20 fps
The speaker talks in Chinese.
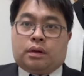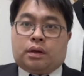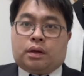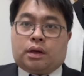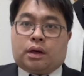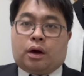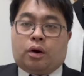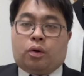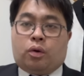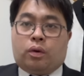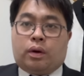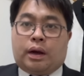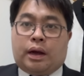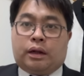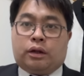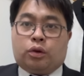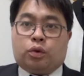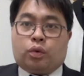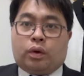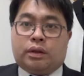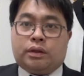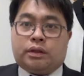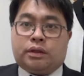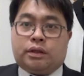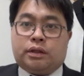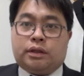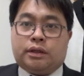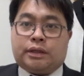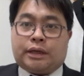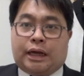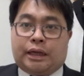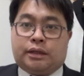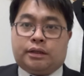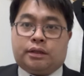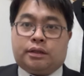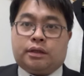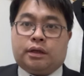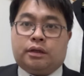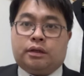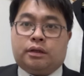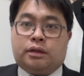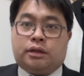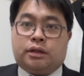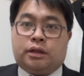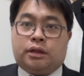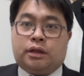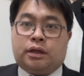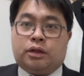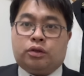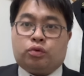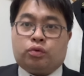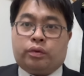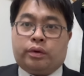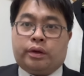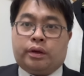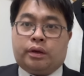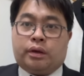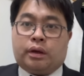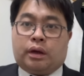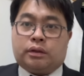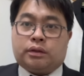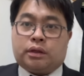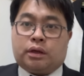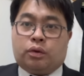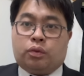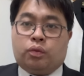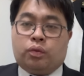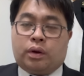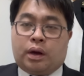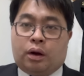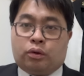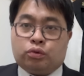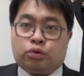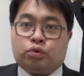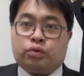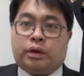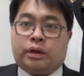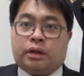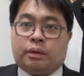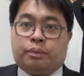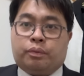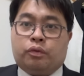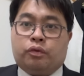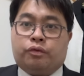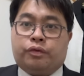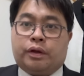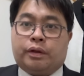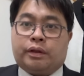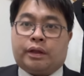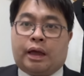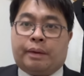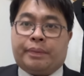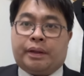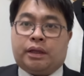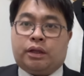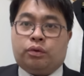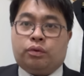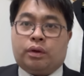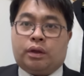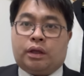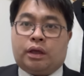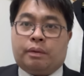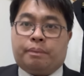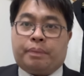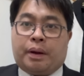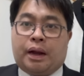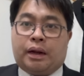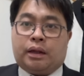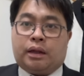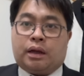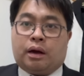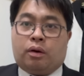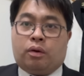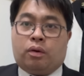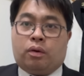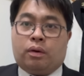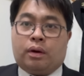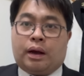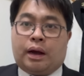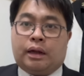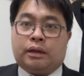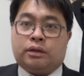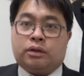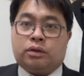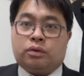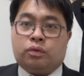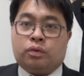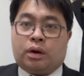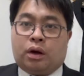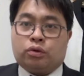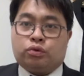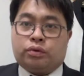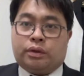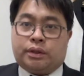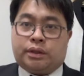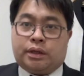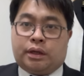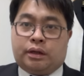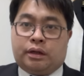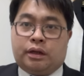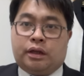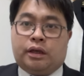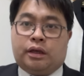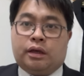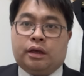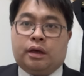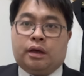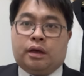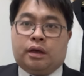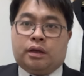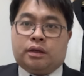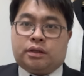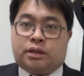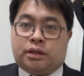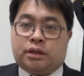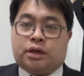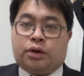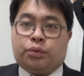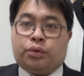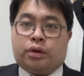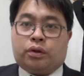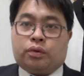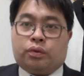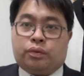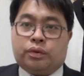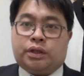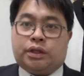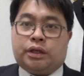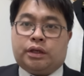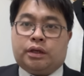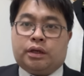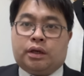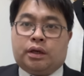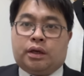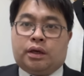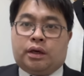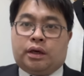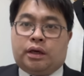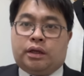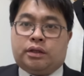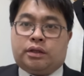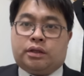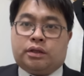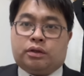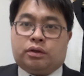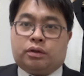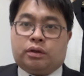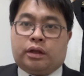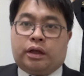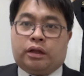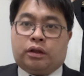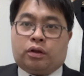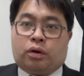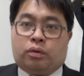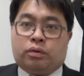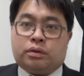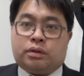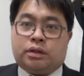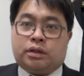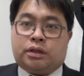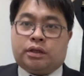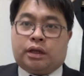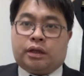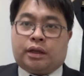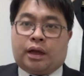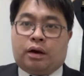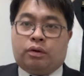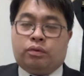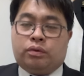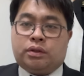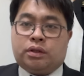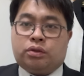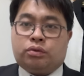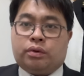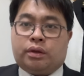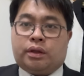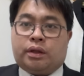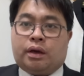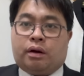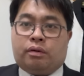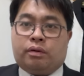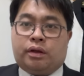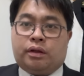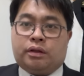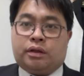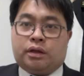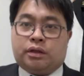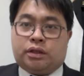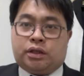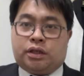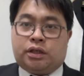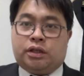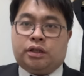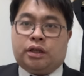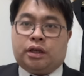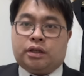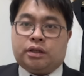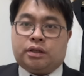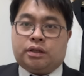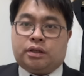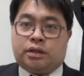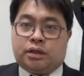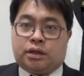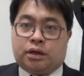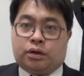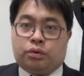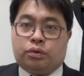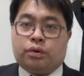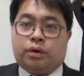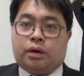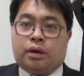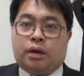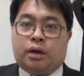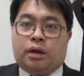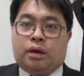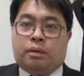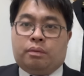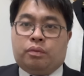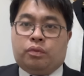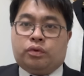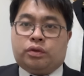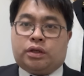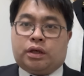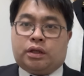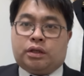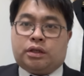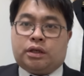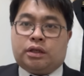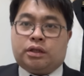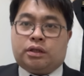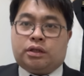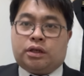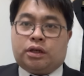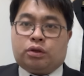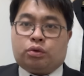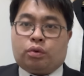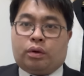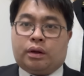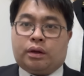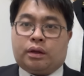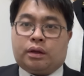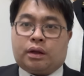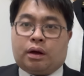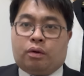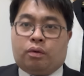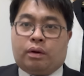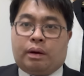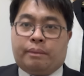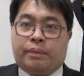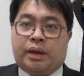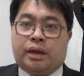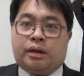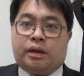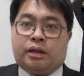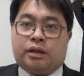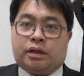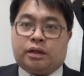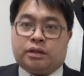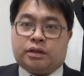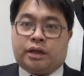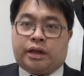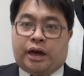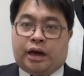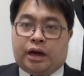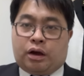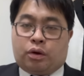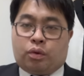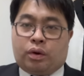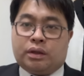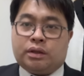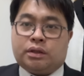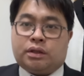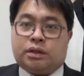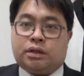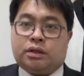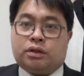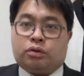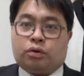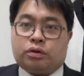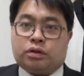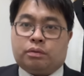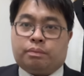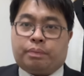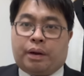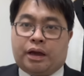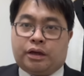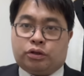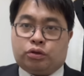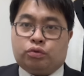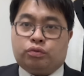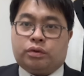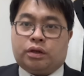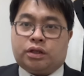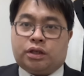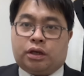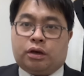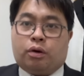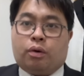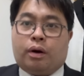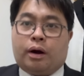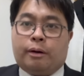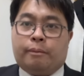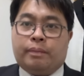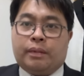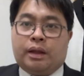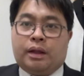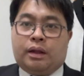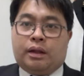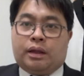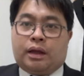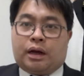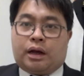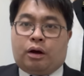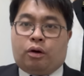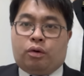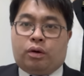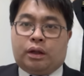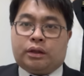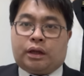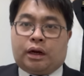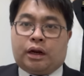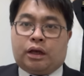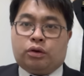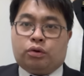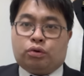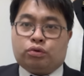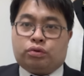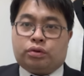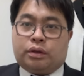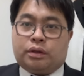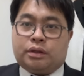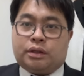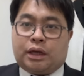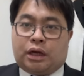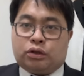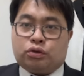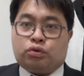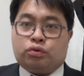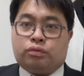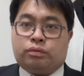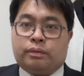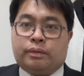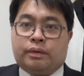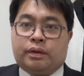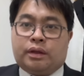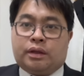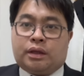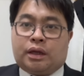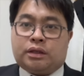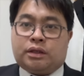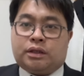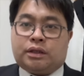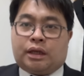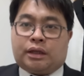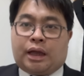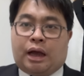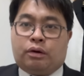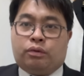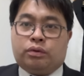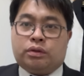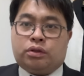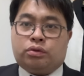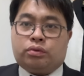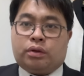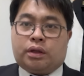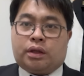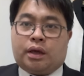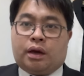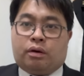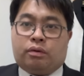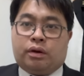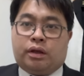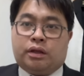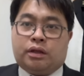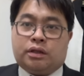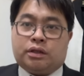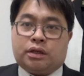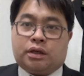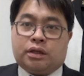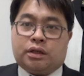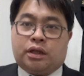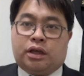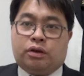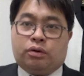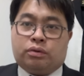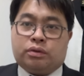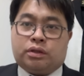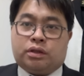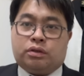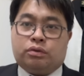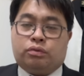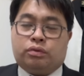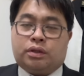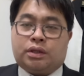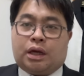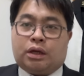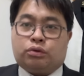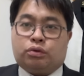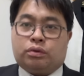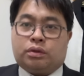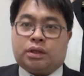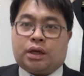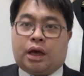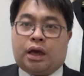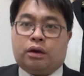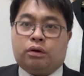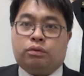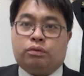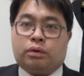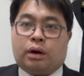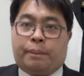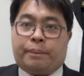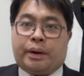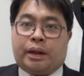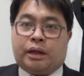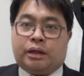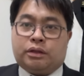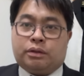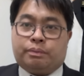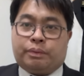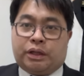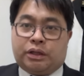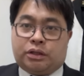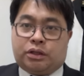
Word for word: 高宏安官司缠身，今天对啊这个诬告罪的部分，台北地院也判高宏安诬告罪成立，十个月徒刑，因此连同之前贪污治罪条例的七年四个月，目前现阶段高宏安面临的这两个官司都是败诉的情况。那高宏安当然有权上诉。但是在贪污治罪条例的这个利用职务榨取财物，那本来本